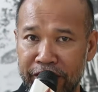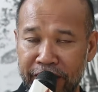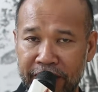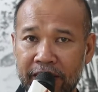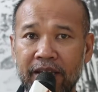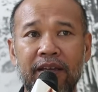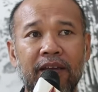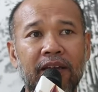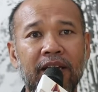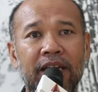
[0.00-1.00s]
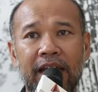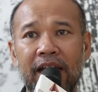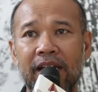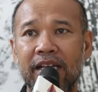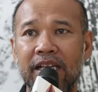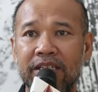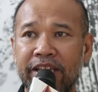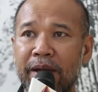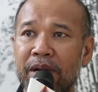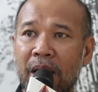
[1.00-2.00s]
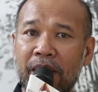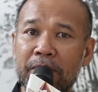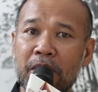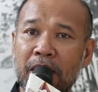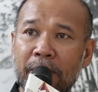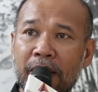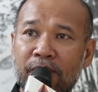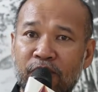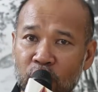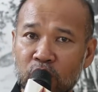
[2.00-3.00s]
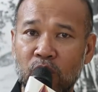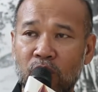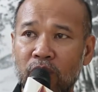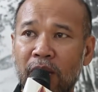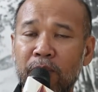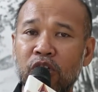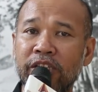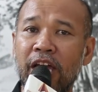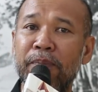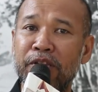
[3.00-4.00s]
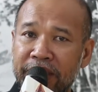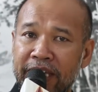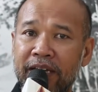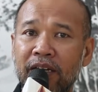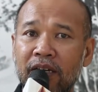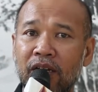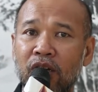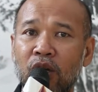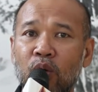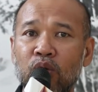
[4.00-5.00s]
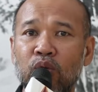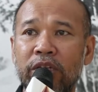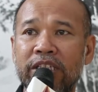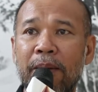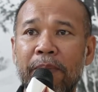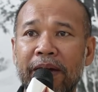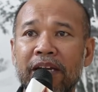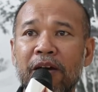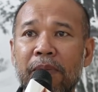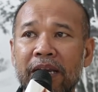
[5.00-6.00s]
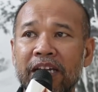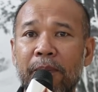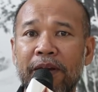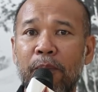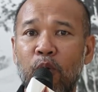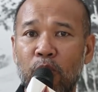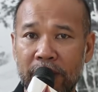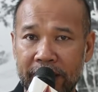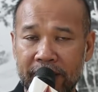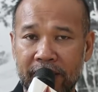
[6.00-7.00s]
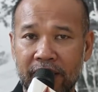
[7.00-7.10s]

ini, ya, saya menampilkan beberapa foto yang menurut saya penting untuk disampaikan kembali kepada publik.